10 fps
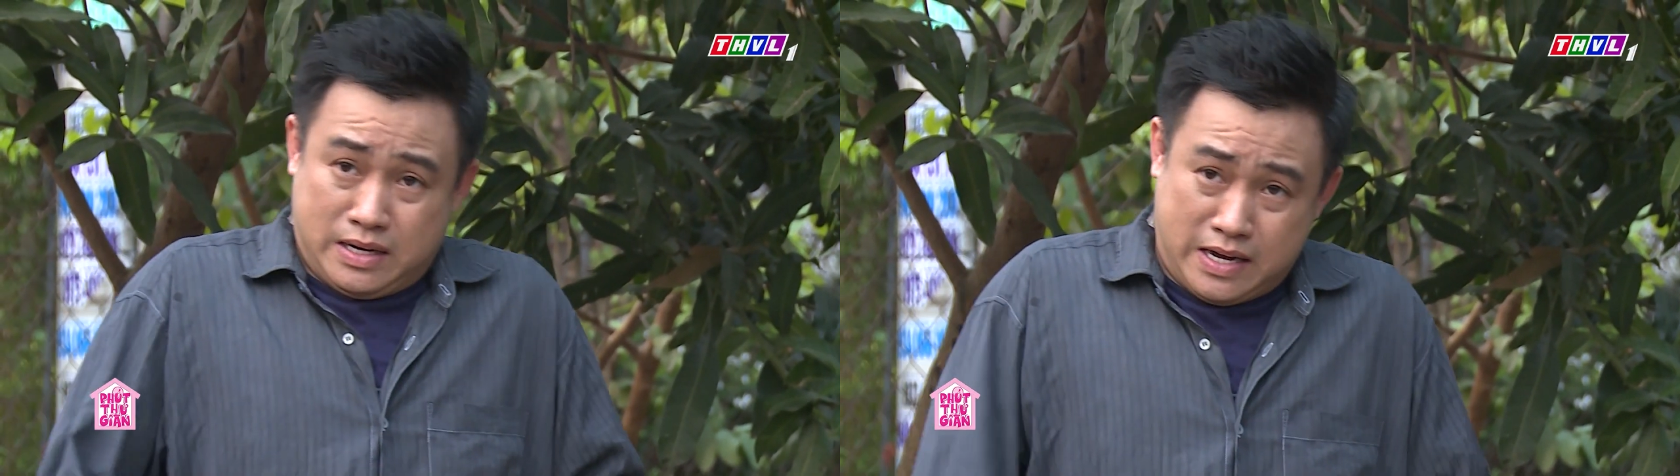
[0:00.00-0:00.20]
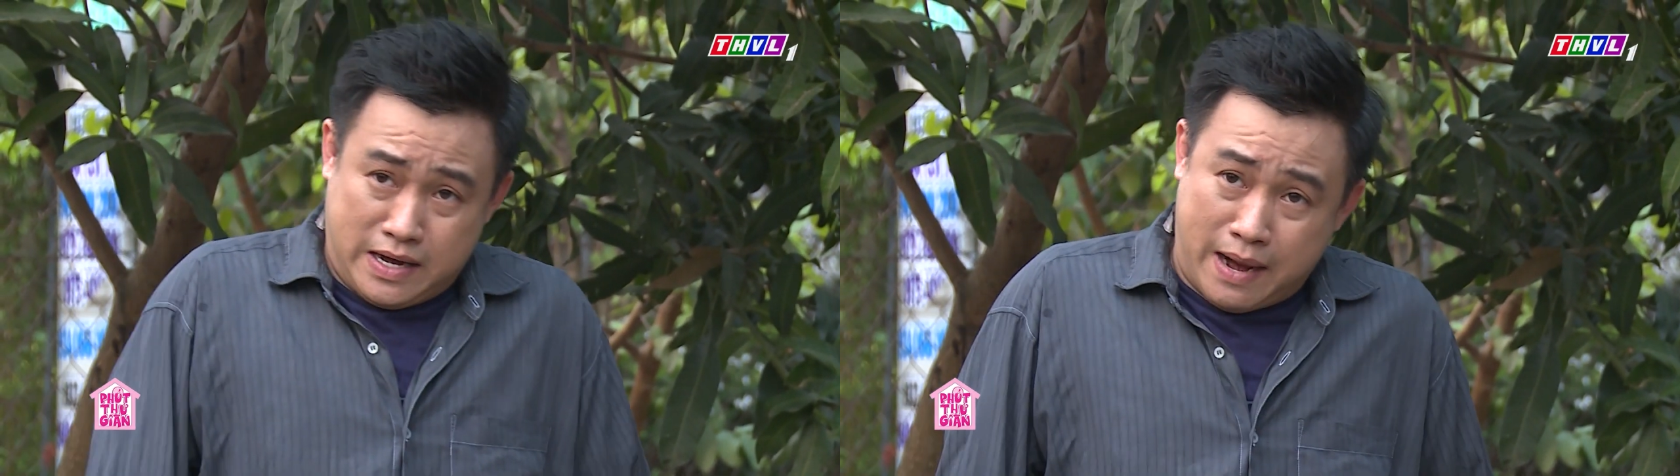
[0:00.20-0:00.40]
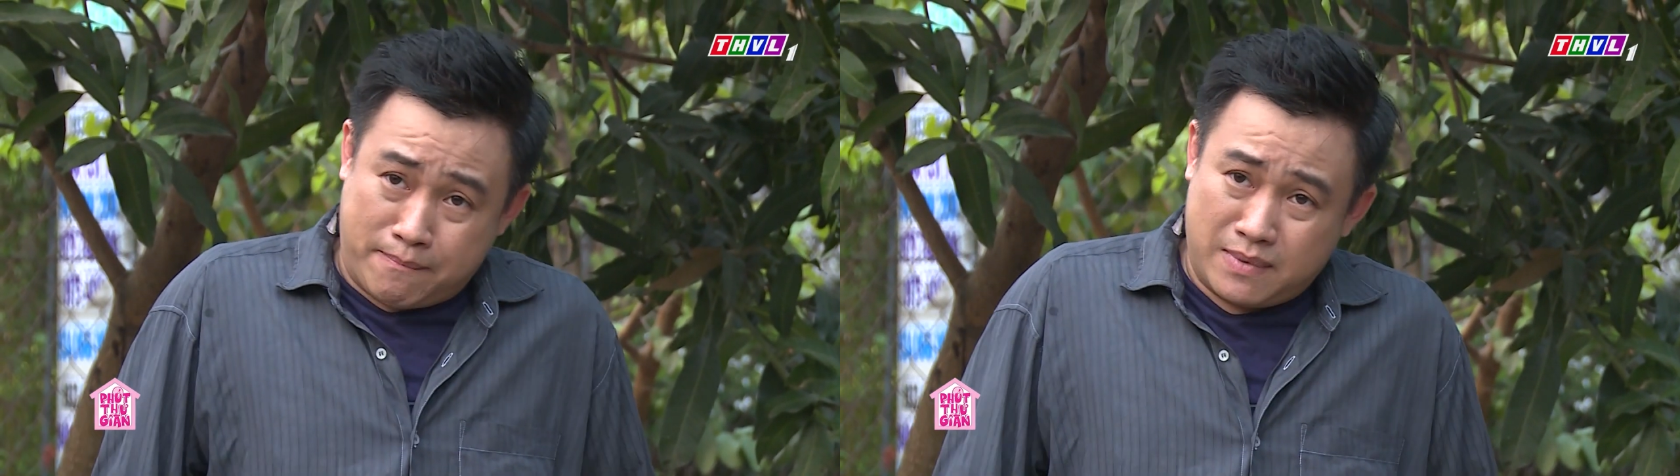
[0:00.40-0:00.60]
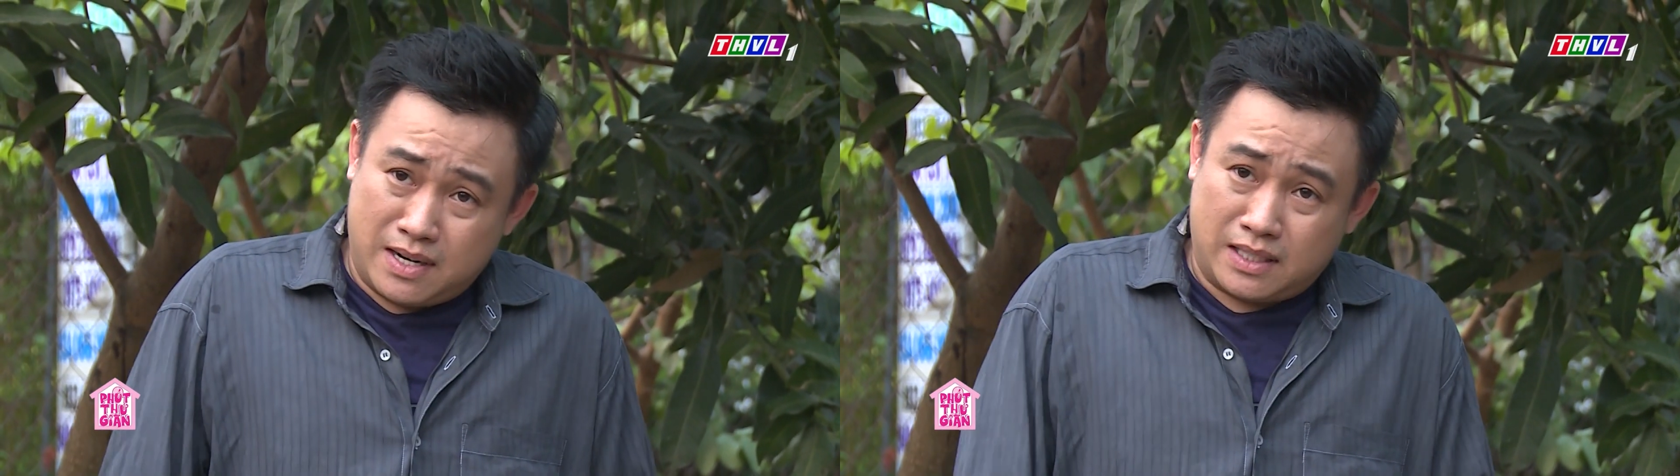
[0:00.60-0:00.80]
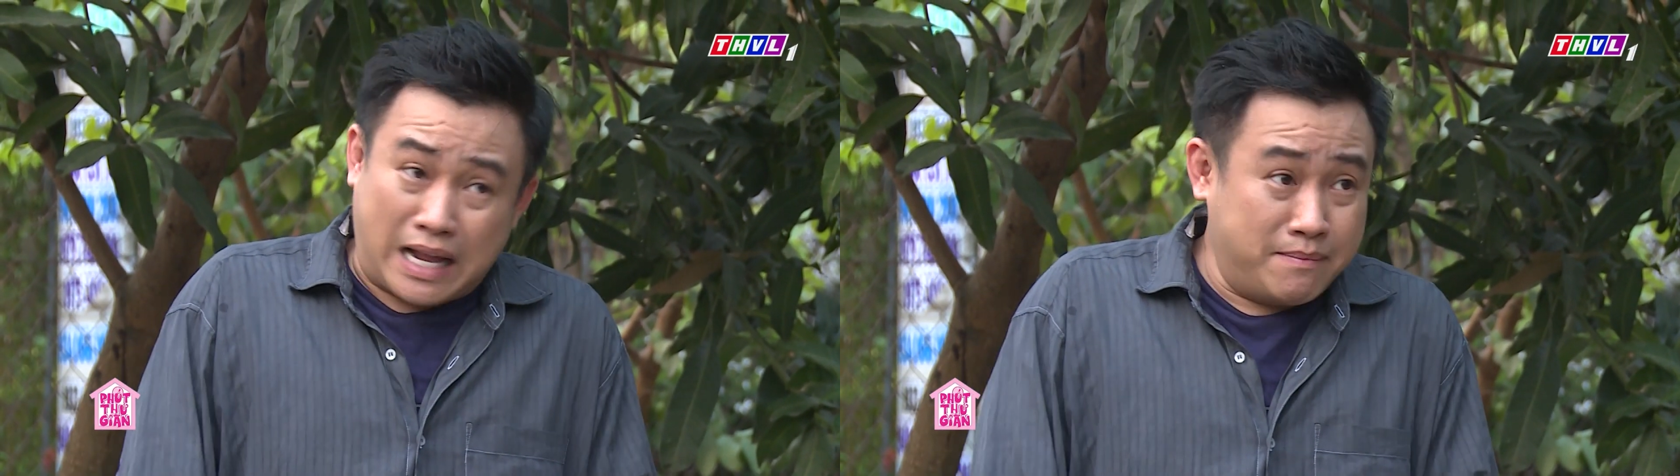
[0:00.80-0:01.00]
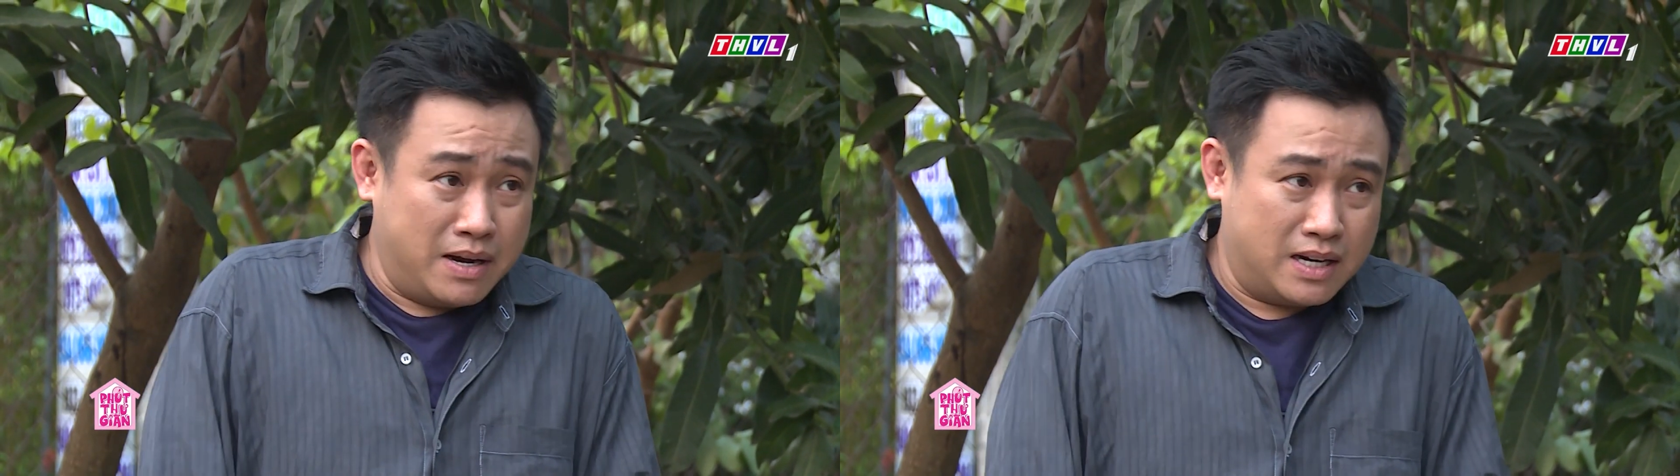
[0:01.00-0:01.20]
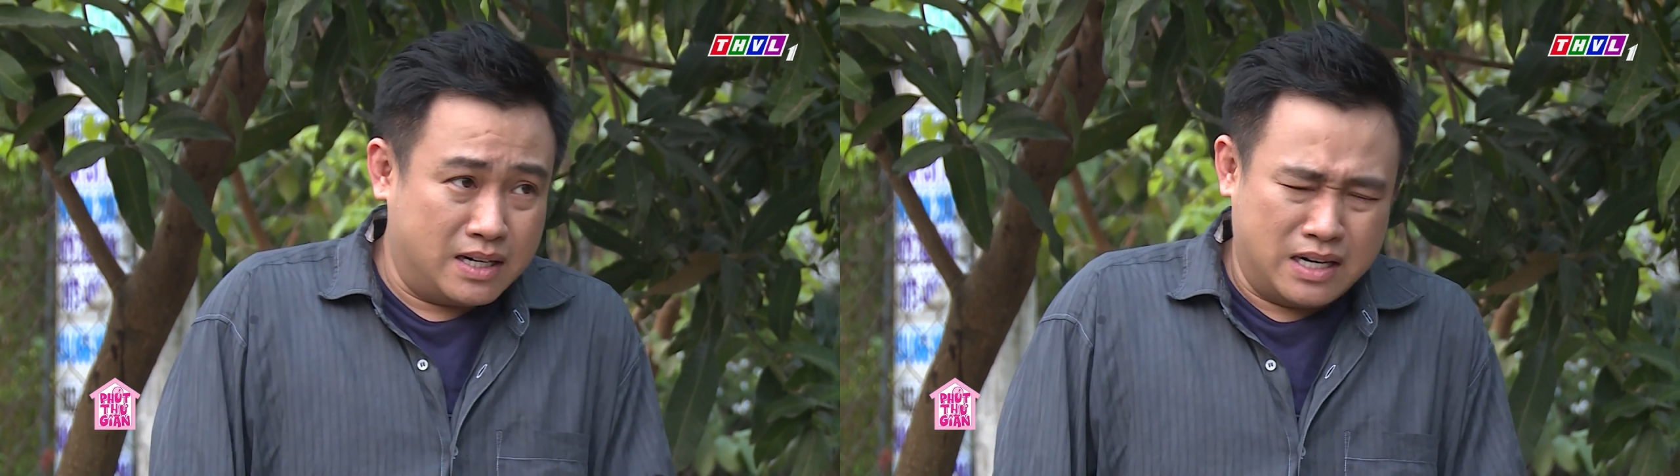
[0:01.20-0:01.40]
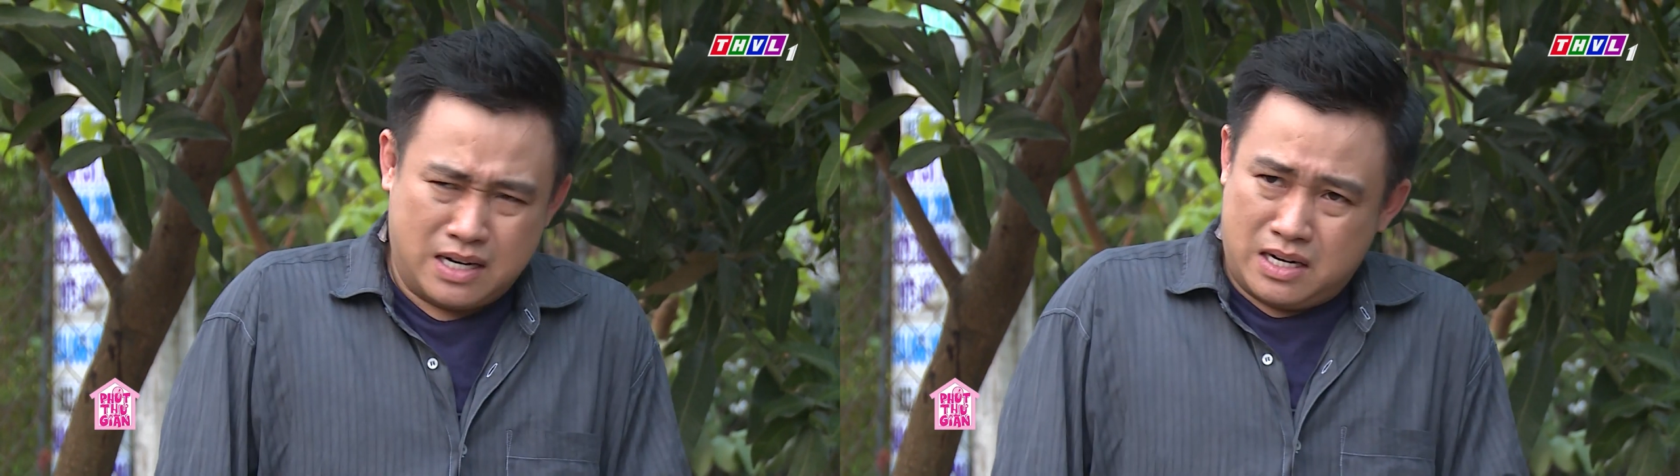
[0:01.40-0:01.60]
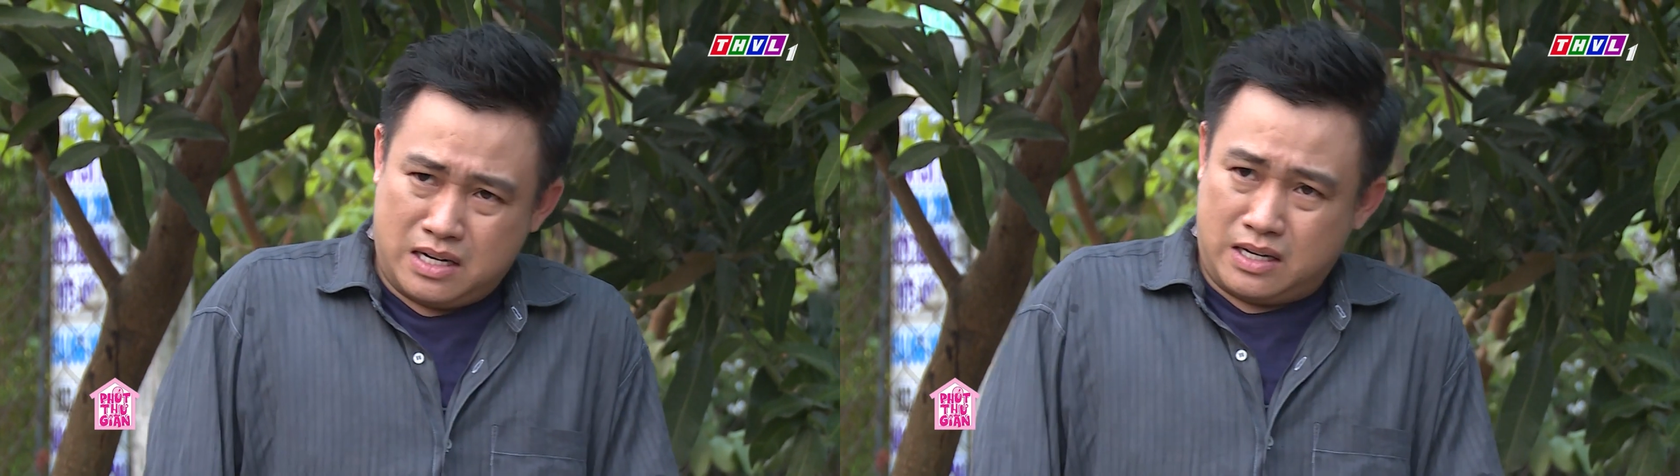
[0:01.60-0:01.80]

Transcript: Năm Tám. Ừ.